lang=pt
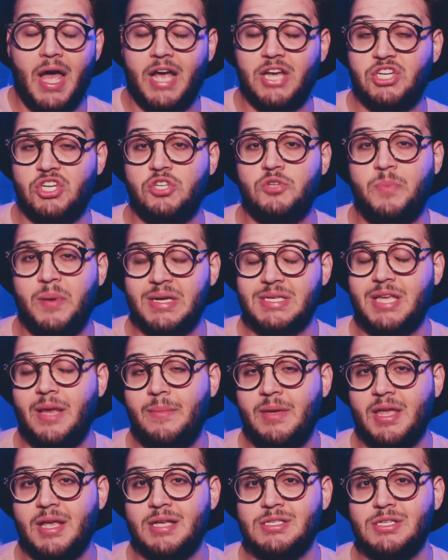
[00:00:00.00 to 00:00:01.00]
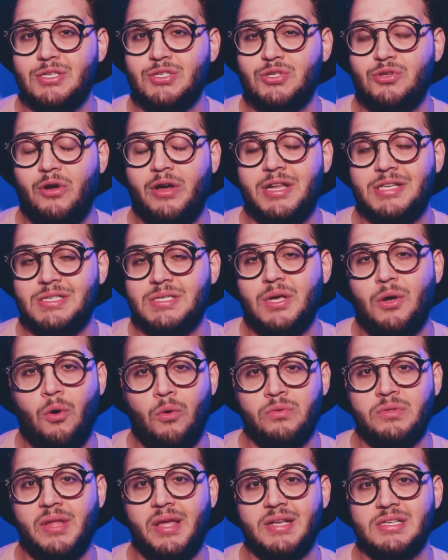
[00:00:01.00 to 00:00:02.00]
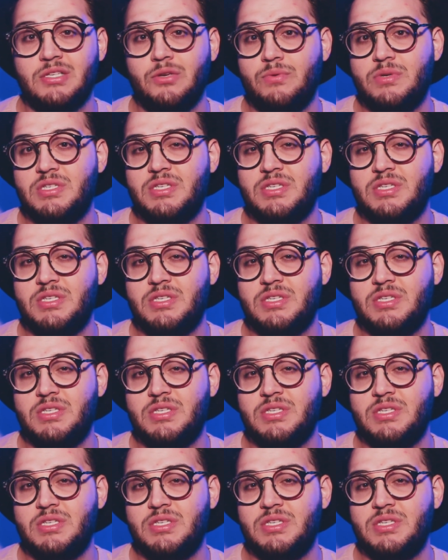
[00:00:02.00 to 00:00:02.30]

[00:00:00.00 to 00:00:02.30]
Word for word: A gente percebe que as histórias se condensam